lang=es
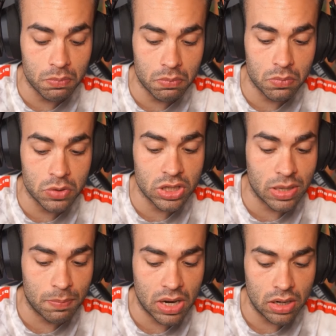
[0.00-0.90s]
ni
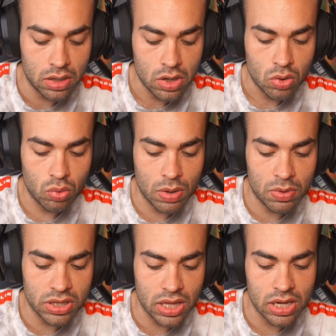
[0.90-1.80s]
tan mal una
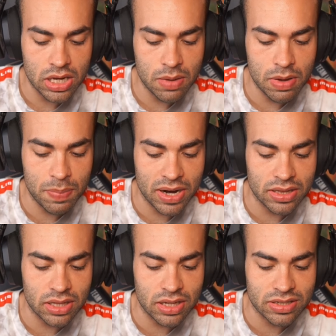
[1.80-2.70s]
bolita de nieve para
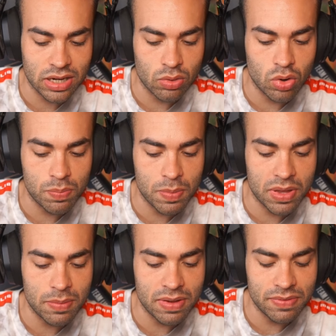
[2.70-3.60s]
intentar sacar un golpe más
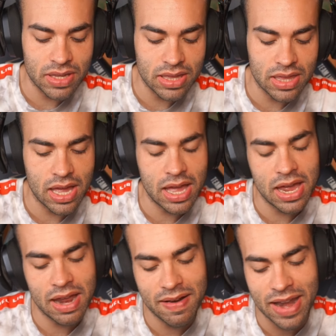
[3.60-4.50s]
de
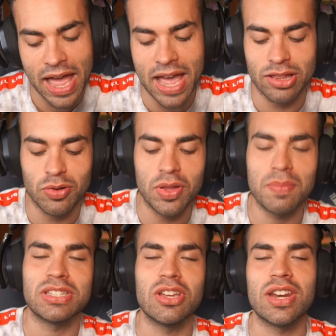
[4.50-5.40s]
bandida. Nah, estuvo
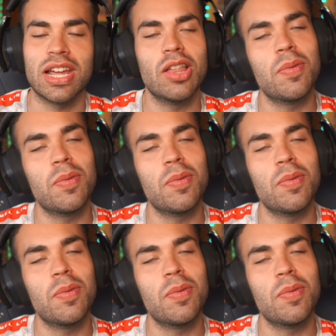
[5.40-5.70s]
demasiado arriesgado, pero